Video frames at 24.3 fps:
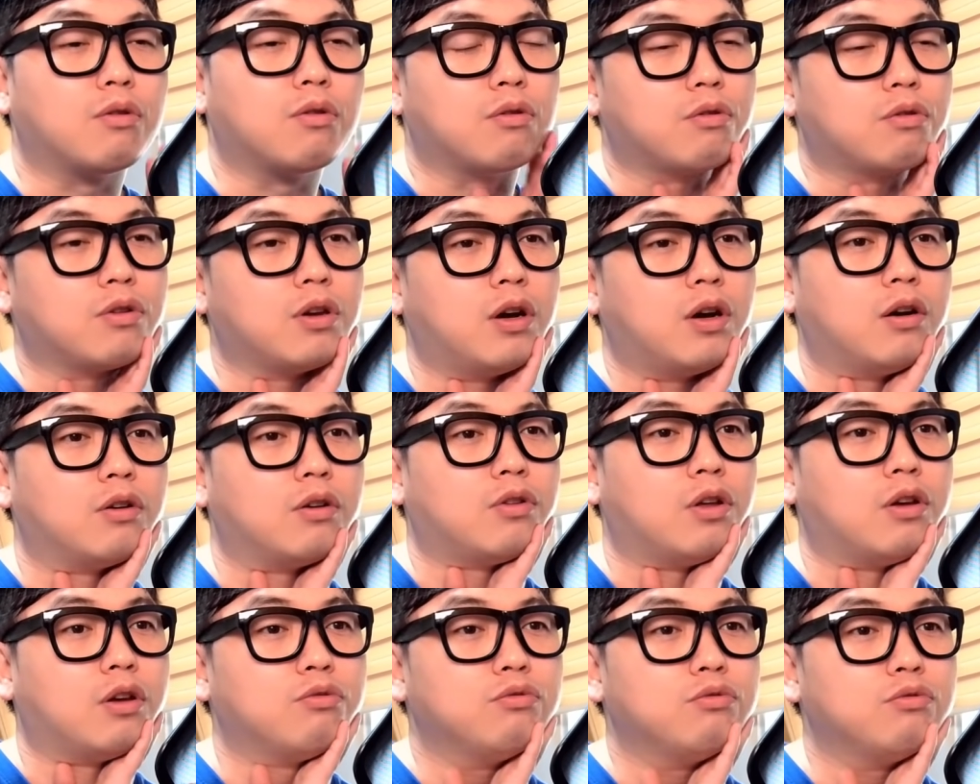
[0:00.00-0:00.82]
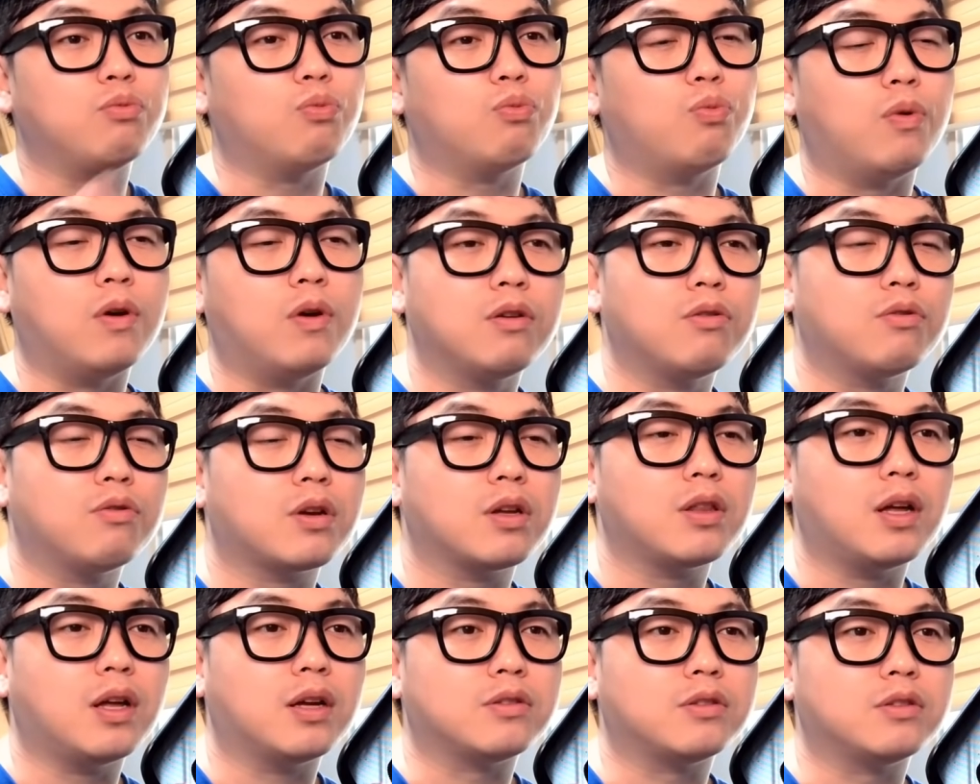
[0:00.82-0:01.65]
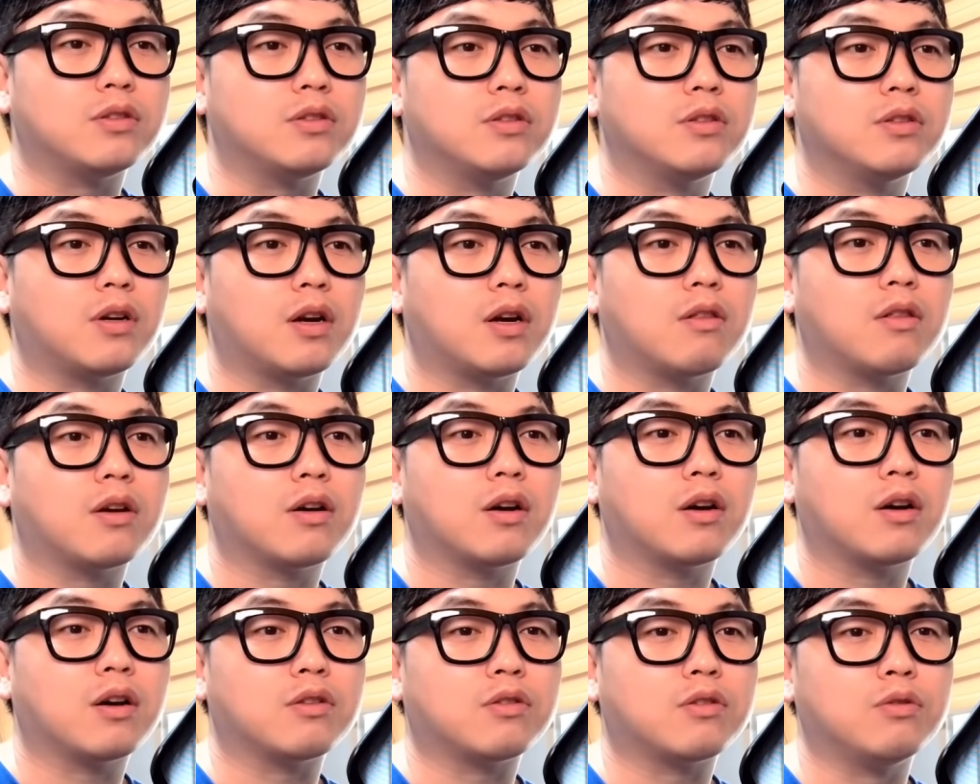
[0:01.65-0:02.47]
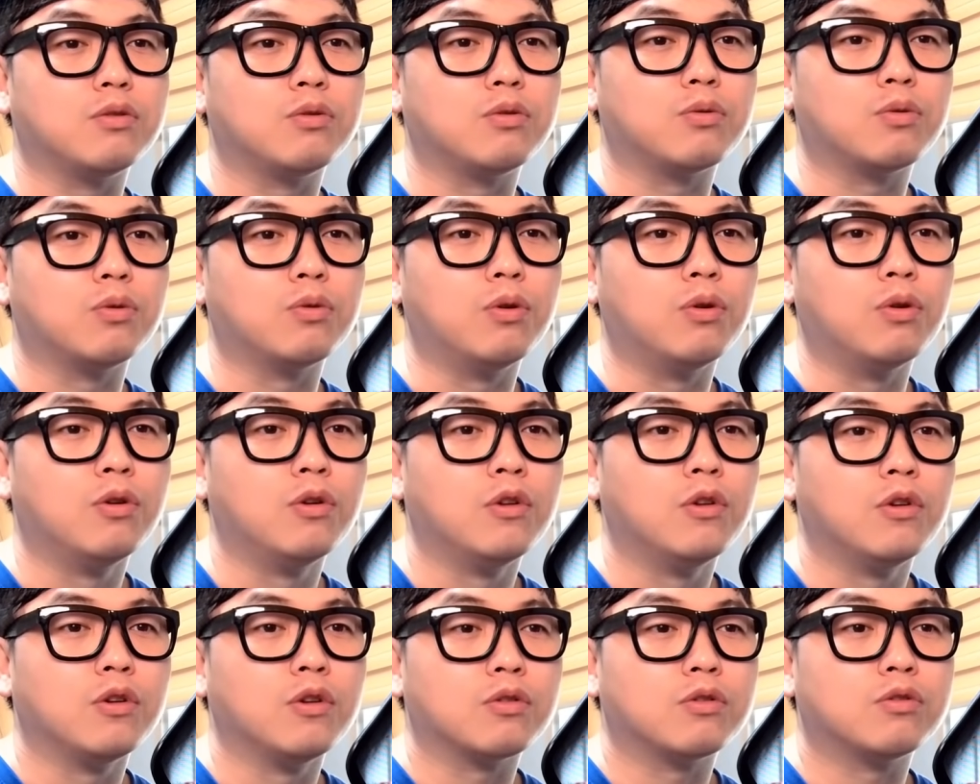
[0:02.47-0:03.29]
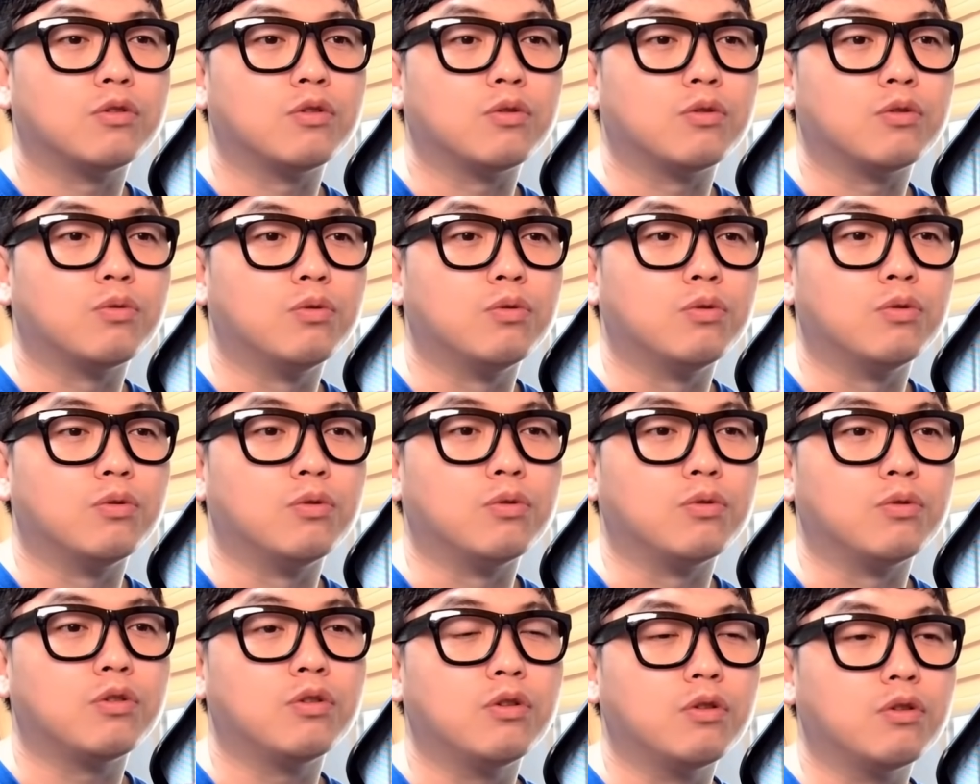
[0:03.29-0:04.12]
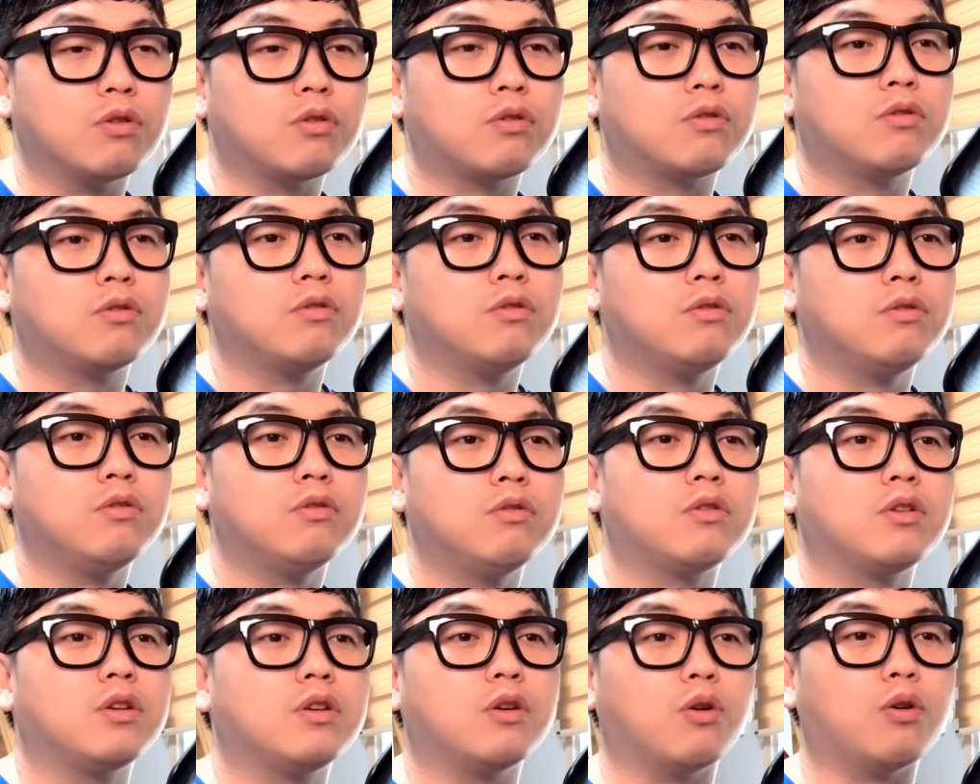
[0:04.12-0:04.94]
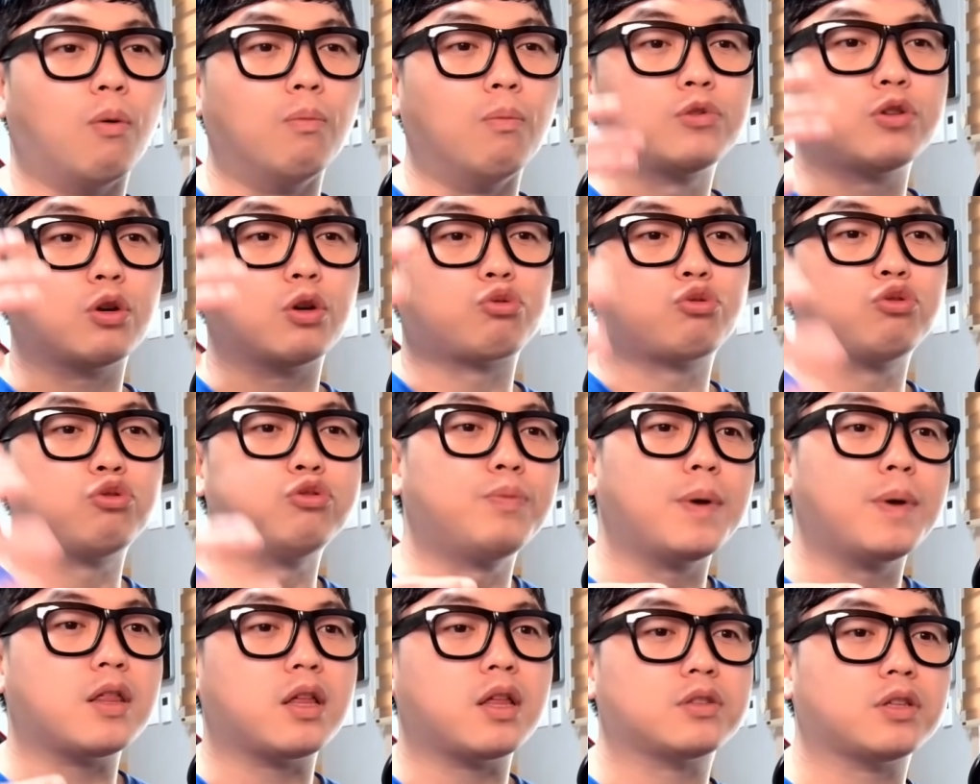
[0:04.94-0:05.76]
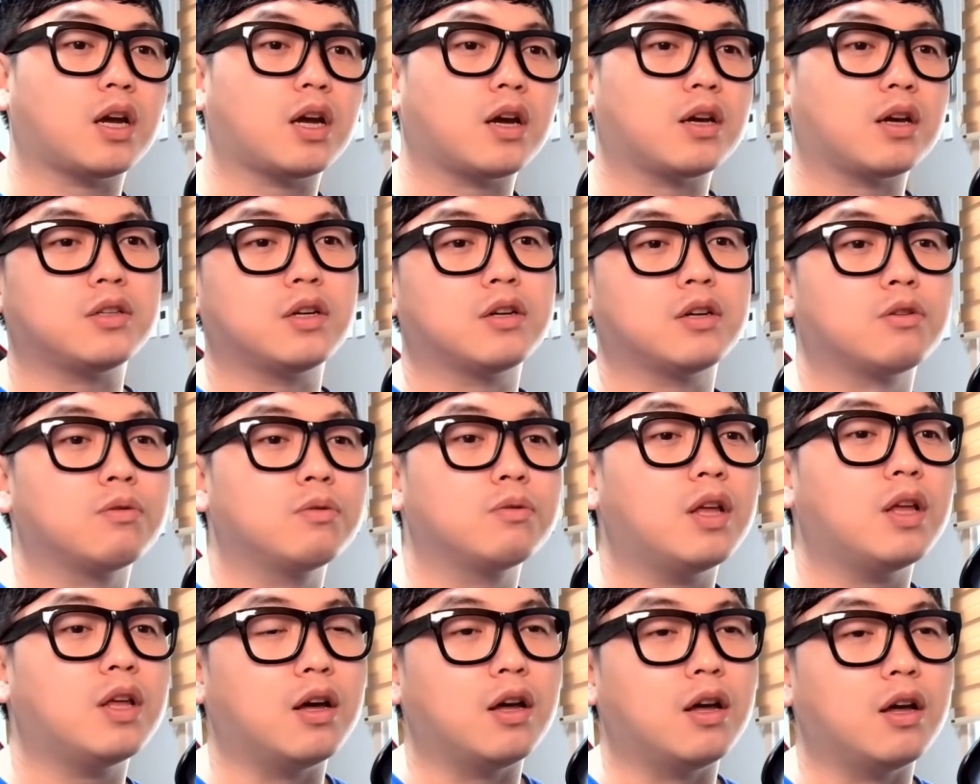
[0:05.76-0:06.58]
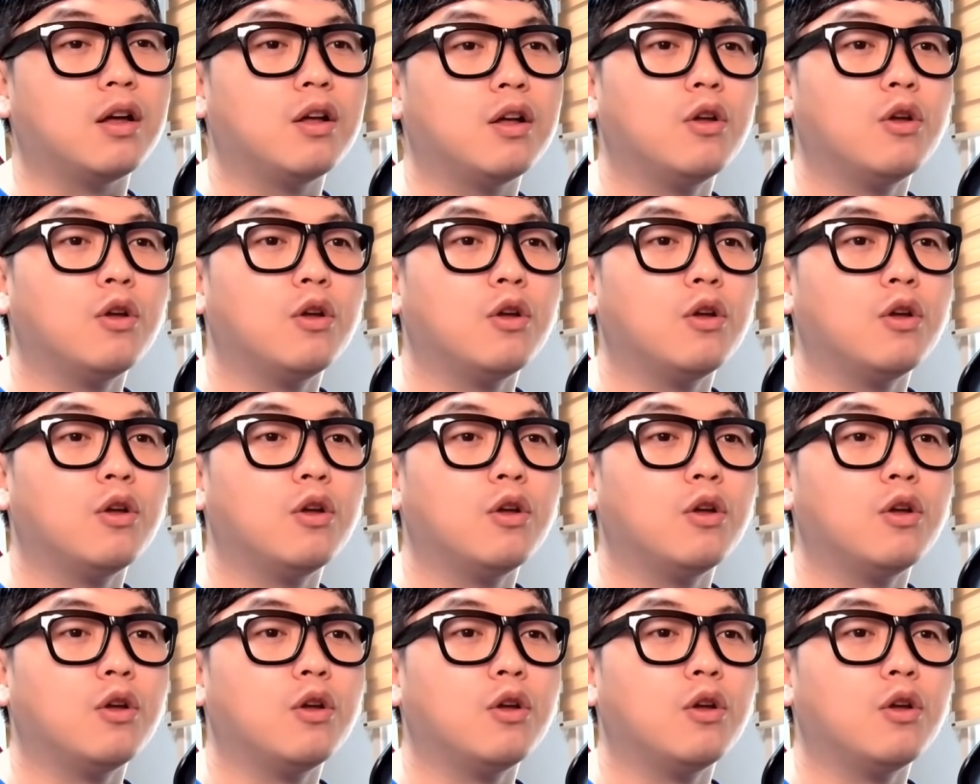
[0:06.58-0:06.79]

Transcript: 그래서 야 대구는 왜 이렇게 낮지? 라는 생각이 들고 그리고 이런 것들이 엄청 두 배 이상 차이가 나죠. 그런데